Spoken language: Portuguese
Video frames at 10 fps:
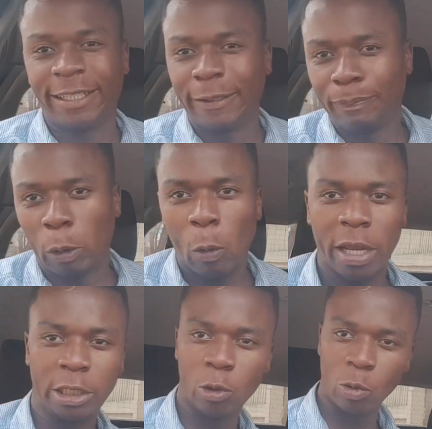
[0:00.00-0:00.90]

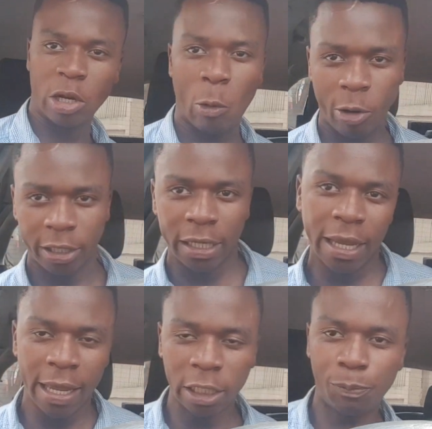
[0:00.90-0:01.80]
especula, não chacote.
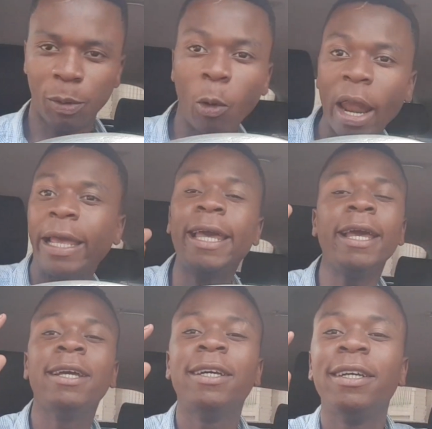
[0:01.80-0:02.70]
Especula
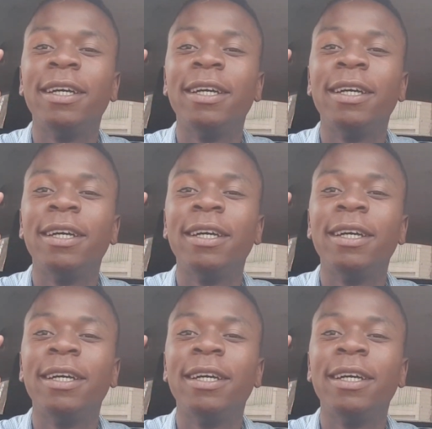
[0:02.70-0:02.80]
que